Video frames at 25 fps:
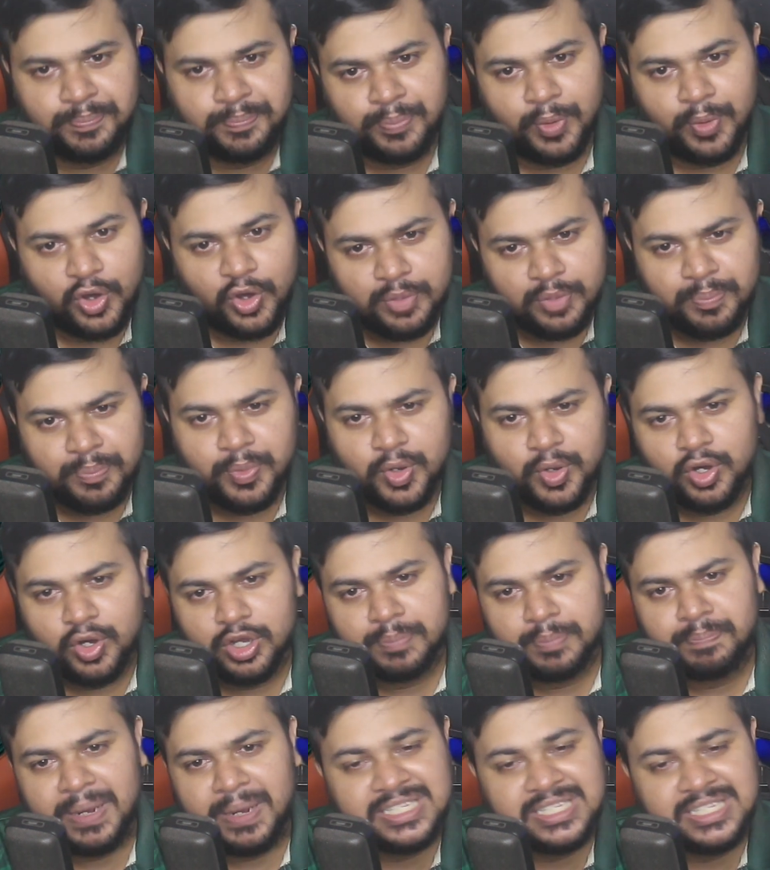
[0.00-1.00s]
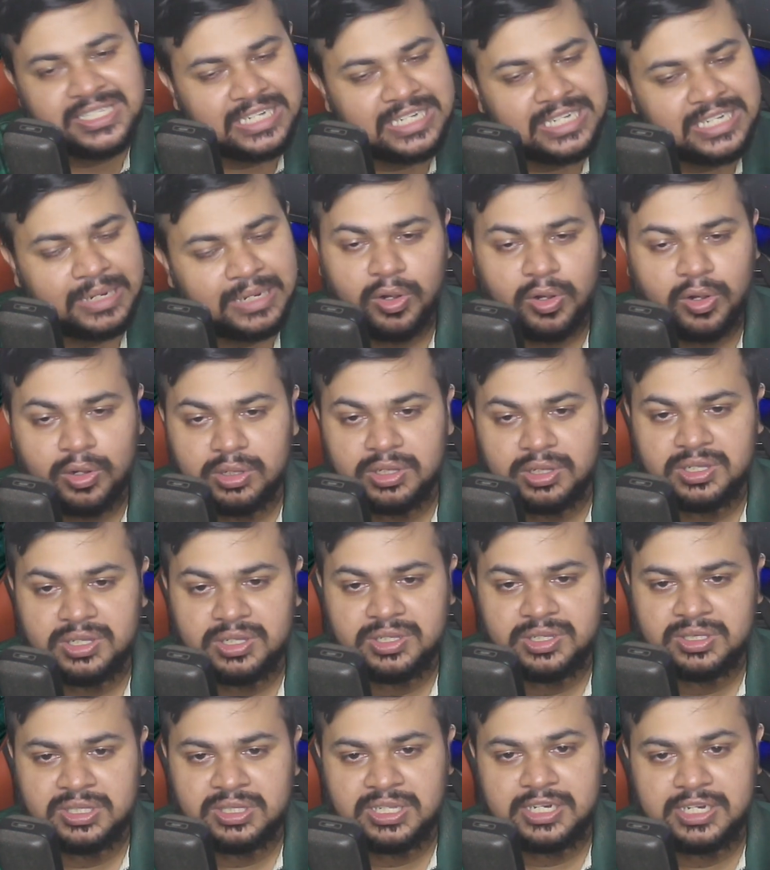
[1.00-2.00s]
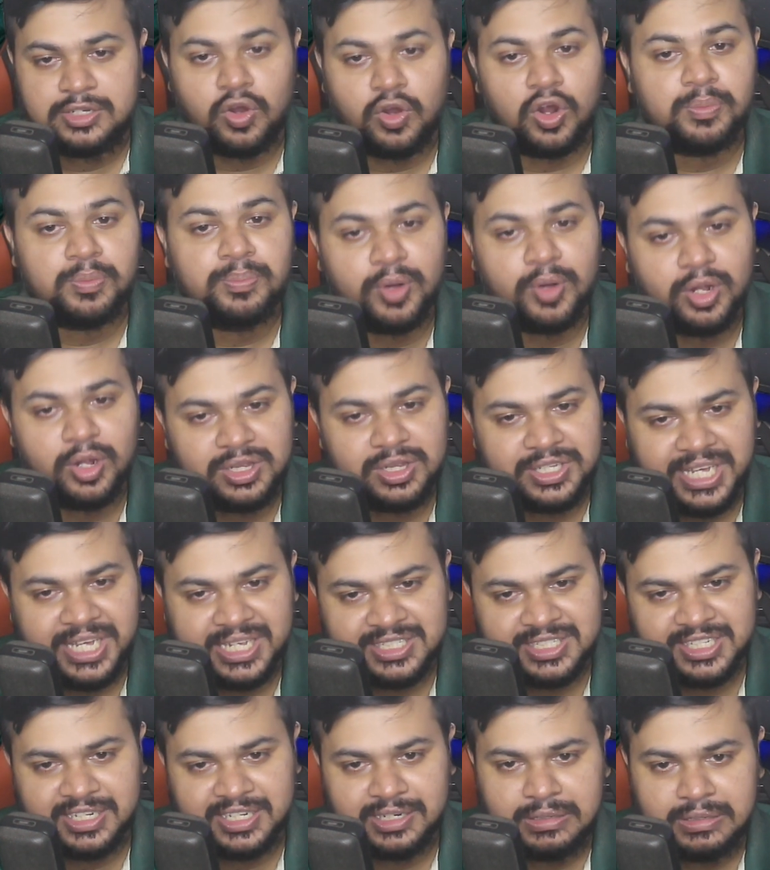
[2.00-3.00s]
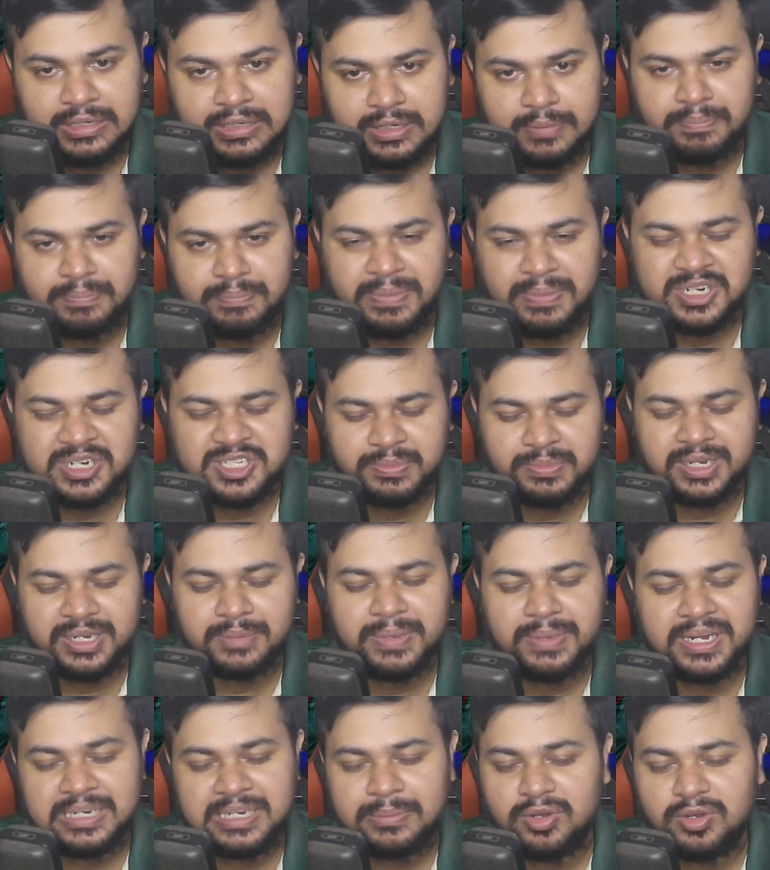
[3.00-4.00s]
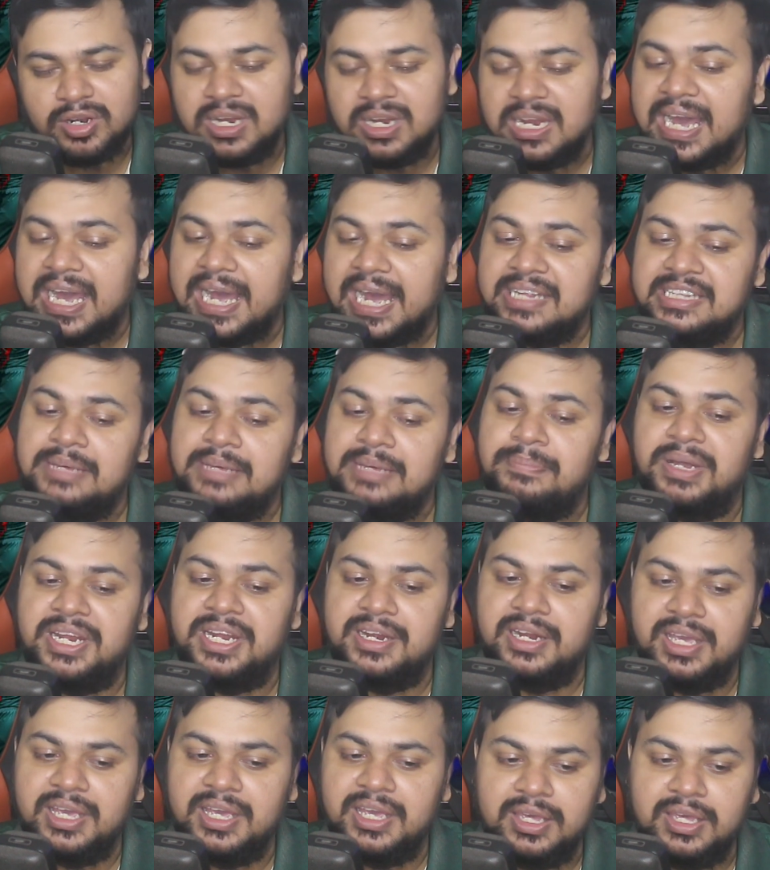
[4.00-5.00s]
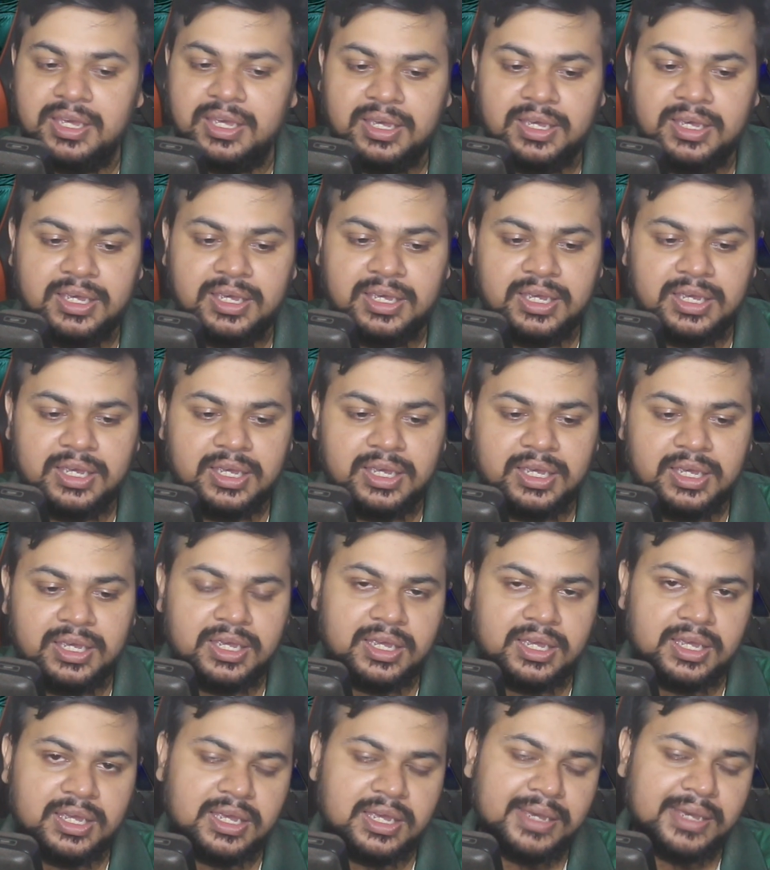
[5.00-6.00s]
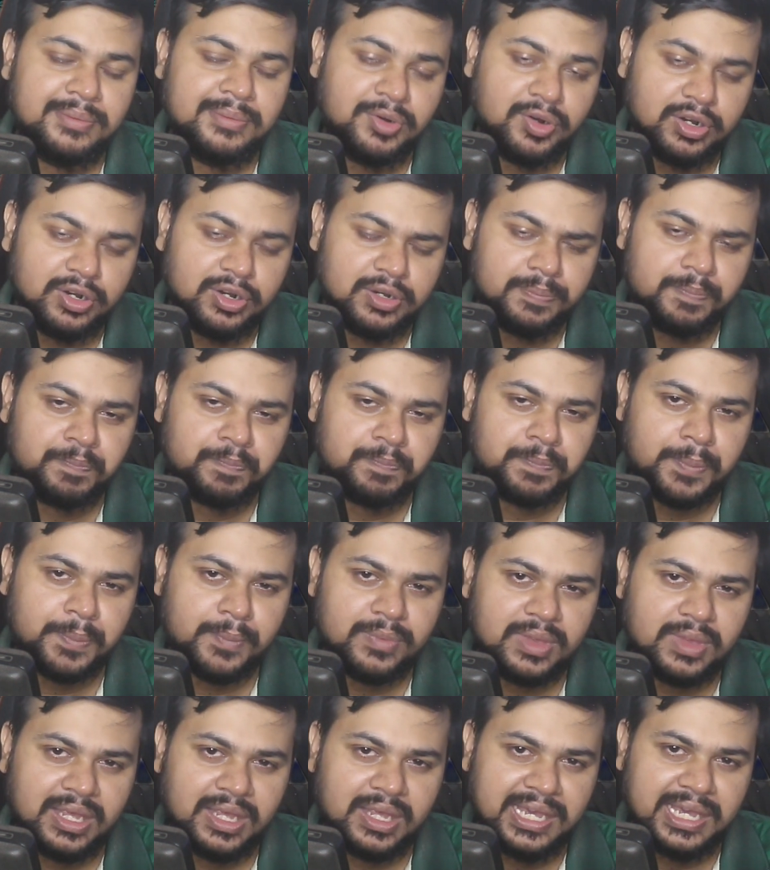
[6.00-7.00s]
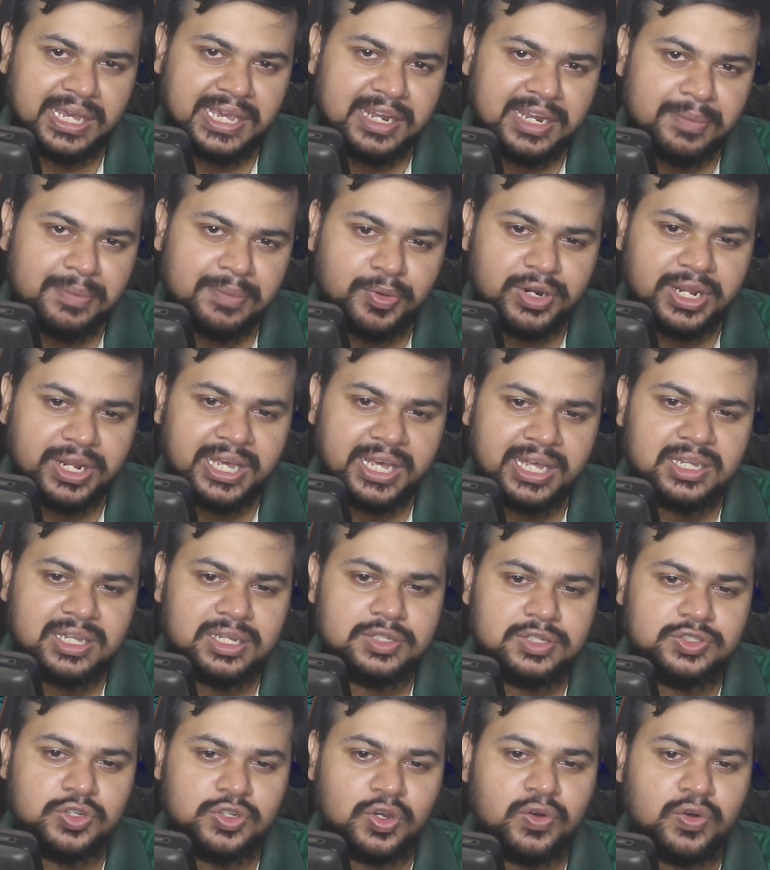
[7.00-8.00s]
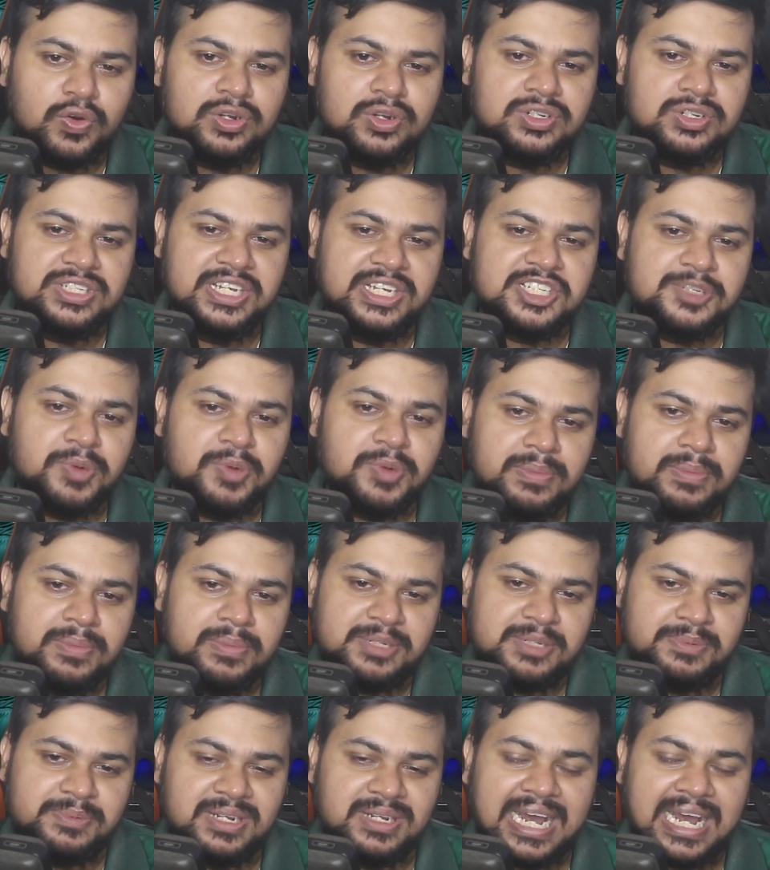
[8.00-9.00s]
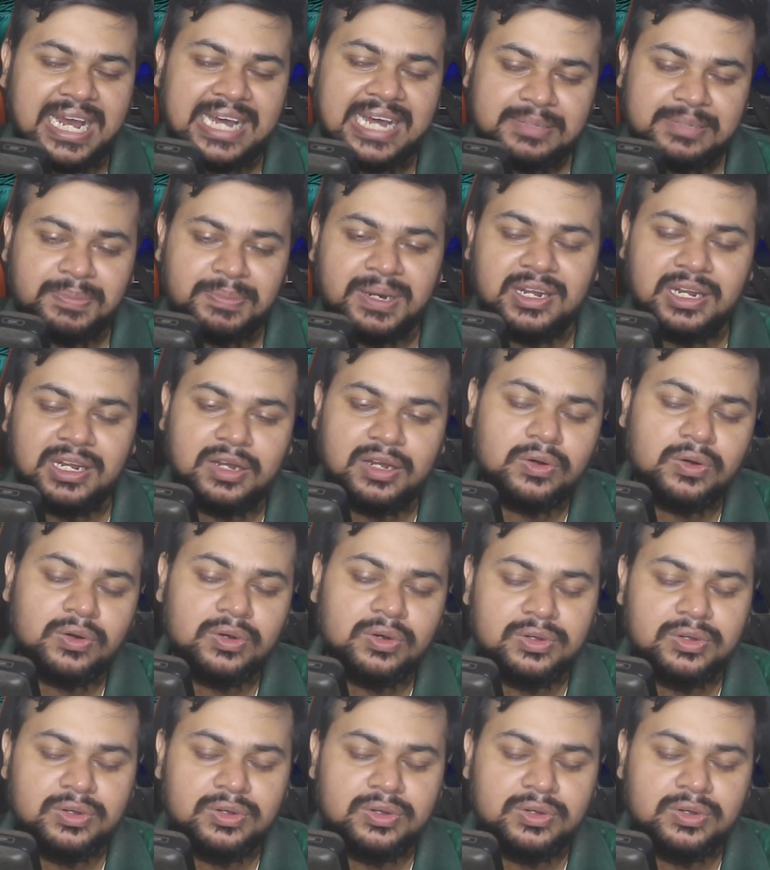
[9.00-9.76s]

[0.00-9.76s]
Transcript: পর পর পাঁচটা বল তিনি ডট বল দিয়েছেন ব্যাটসম্যান ব্যাটে বল লাগাতেই পারে নাই এবং এরপরে যখন শেষ বল ব্যাটসম্যান লাগাতে পারল